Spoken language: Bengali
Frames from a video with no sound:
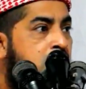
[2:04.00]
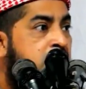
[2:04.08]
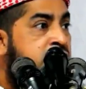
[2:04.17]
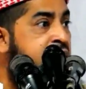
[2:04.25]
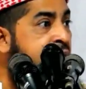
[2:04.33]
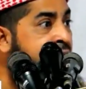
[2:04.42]

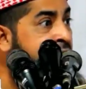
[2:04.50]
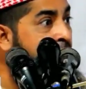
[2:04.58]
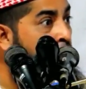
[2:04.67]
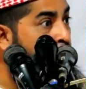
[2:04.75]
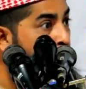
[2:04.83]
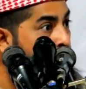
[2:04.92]
চেয়ারেটা
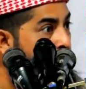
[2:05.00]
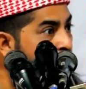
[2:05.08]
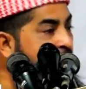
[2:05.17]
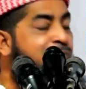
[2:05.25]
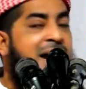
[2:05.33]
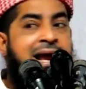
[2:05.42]
নতুন
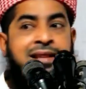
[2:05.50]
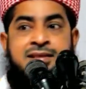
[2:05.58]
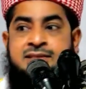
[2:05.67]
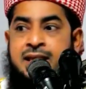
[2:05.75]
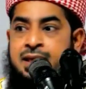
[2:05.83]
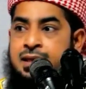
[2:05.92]
শরীয়ত বানাই
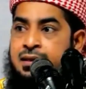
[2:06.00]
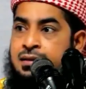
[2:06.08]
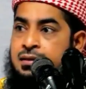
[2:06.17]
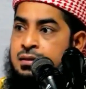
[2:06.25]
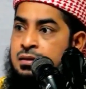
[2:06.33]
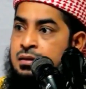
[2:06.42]
দিছে
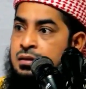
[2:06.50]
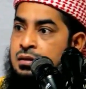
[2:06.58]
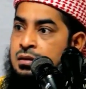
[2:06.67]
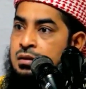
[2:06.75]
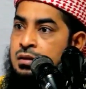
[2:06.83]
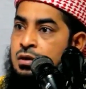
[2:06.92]

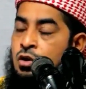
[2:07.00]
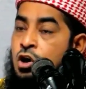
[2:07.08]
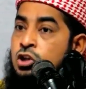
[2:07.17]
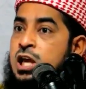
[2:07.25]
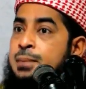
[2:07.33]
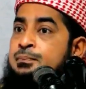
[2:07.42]

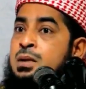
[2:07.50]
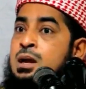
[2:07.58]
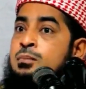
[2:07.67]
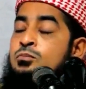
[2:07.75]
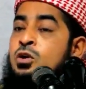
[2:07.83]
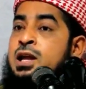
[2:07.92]
অতএব
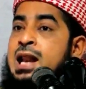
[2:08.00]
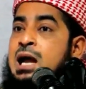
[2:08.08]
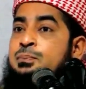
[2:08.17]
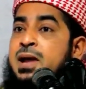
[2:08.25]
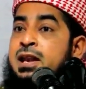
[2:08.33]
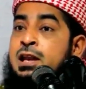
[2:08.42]
মনে
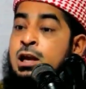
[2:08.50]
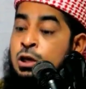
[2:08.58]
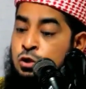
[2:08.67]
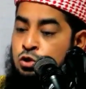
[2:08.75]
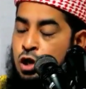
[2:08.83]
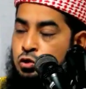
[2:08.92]
রাখবেন
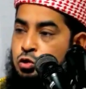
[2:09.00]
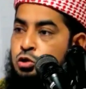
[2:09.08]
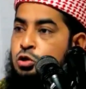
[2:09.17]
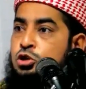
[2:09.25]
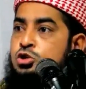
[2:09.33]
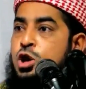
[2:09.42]

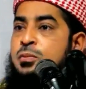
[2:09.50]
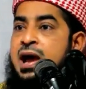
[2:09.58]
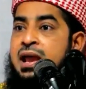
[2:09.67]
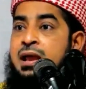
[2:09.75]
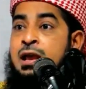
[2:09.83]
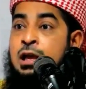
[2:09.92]
যতটুকু
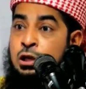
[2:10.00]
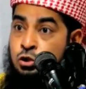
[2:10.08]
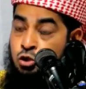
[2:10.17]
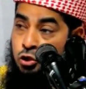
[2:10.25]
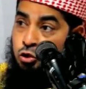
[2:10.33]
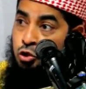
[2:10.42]
সময়
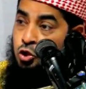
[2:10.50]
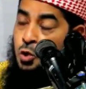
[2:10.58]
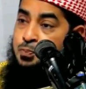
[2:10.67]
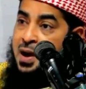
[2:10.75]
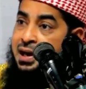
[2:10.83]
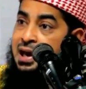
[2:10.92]
যতটুকু
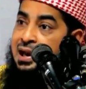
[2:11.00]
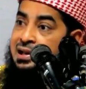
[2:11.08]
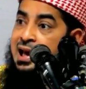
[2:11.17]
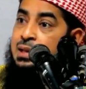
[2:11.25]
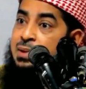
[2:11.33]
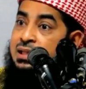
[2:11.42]
পারেন
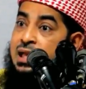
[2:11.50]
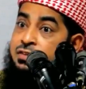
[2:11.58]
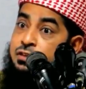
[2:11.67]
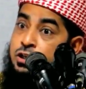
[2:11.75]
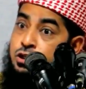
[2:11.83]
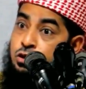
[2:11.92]
আল্লাহর ইবাদত
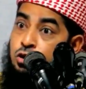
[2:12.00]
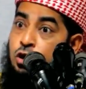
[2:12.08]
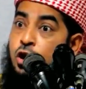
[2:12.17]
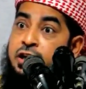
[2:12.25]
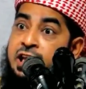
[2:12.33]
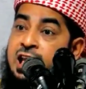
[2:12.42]

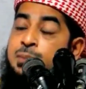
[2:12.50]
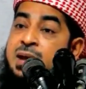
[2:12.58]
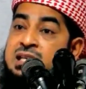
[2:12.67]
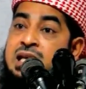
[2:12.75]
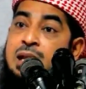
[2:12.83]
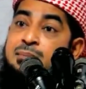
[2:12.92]
নিষ্কলন
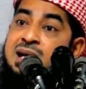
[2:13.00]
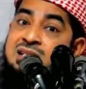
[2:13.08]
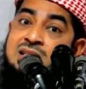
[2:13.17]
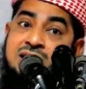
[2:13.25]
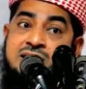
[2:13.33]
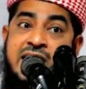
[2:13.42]
নির্ভেজাল
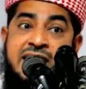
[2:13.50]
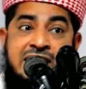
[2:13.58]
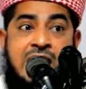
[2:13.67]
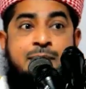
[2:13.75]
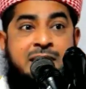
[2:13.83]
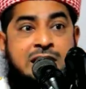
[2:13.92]
মাসলা যাই
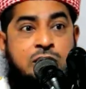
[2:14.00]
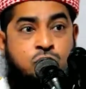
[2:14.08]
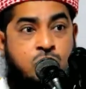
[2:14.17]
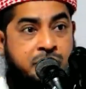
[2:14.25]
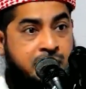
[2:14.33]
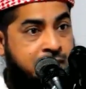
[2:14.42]
না ইবাদত
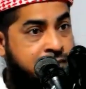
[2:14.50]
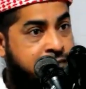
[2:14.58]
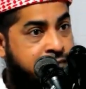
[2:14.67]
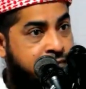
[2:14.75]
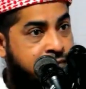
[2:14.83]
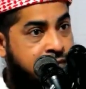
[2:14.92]
করবেন
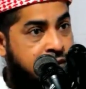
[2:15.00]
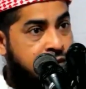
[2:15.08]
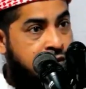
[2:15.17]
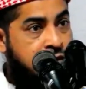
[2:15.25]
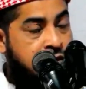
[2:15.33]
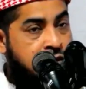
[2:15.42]

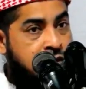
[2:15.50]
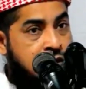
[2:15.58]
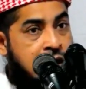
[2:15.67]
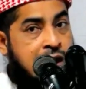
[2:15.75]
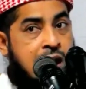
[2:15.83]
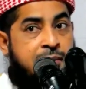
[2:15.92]

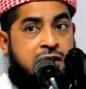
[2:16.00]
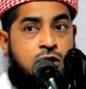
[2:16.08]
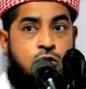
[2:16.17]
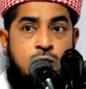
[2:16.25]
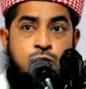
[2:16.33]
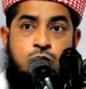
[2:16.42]
আল্লাহ আমাদের
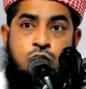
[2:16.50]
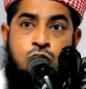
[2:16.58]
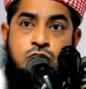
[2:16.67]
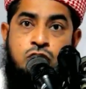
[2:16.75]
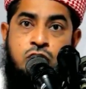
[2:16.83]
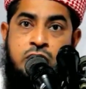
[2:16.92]
কবুল
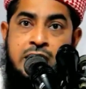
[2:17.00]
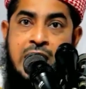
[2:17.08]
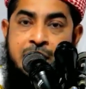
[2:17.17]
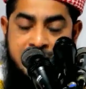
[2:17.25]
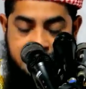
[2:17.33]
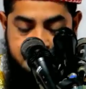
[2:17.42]
করুক সরকার
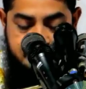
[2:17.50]
আমিন